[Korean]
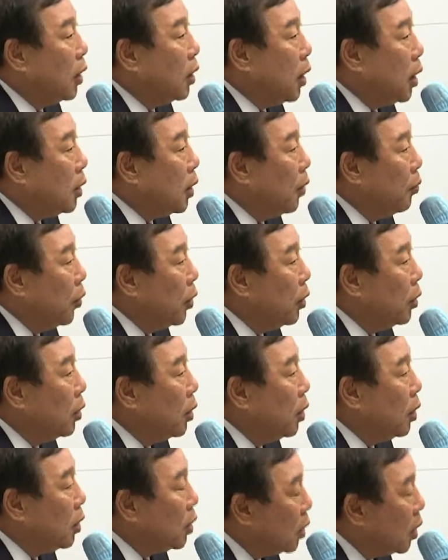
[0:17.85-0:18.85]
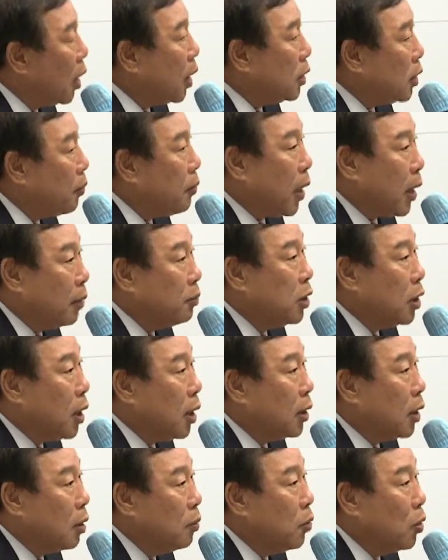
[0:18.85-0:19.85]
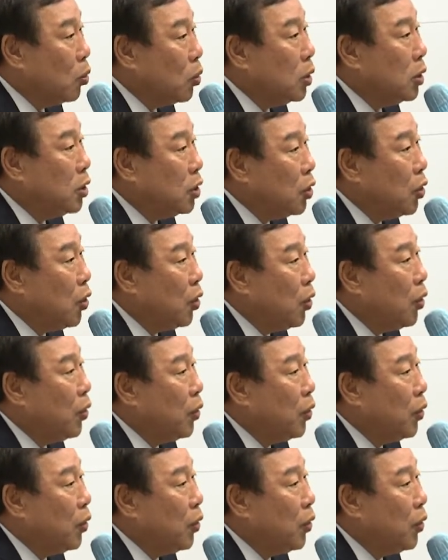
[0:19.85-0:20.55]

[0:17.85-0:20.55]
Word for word: 참가할 예정이라고 밝혔습니다. 또